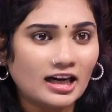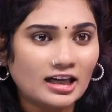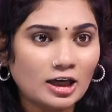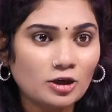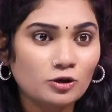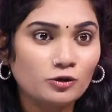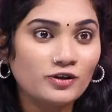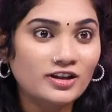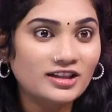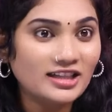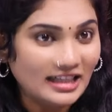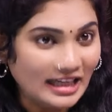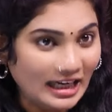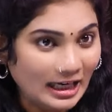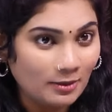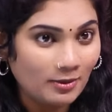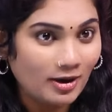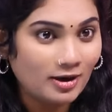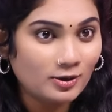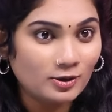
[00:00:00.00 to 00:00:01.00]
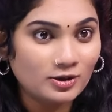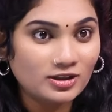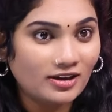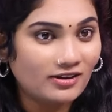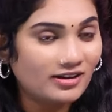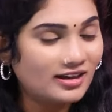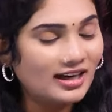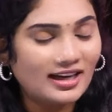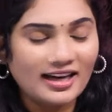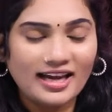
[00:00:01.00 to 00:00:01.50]
అక్క నువ్వేందాక ఇక్కడ పడుకుంటావు
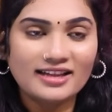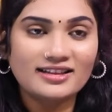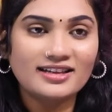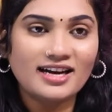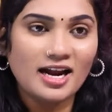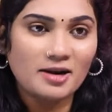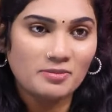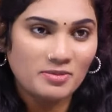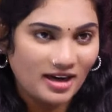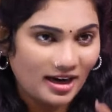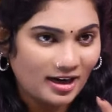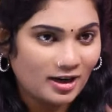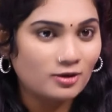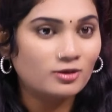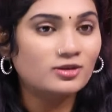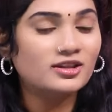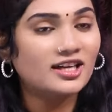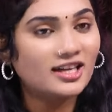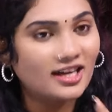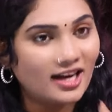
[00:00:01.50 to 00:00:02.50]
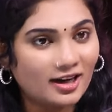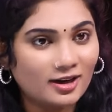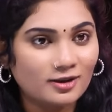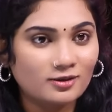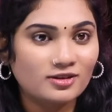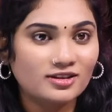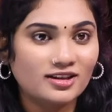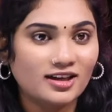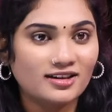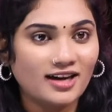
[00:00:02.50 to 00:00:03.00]
అంటే లేదురా మీరు ఎక్కడ ఉంటే నేను అక్కడ
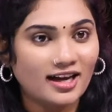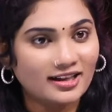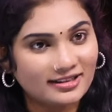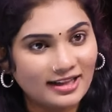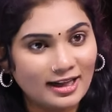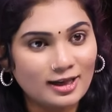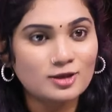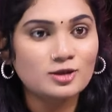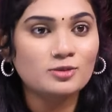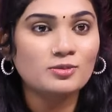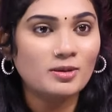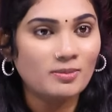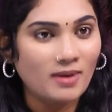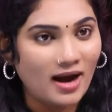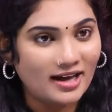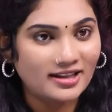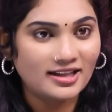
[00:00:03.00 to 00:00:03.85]
ఉంటాను నాకు తెలుసు మీ బాధ